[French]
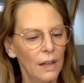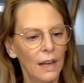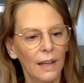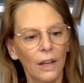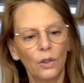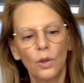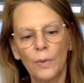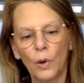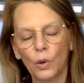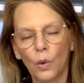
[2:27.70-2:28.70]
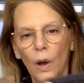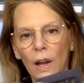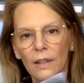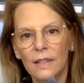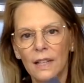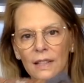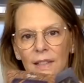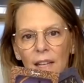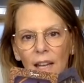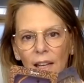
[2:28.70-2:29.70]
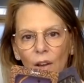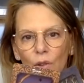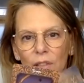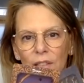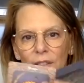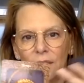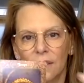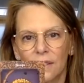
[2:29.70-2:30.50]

La carte numéro 3, celle-ci c'est la 46.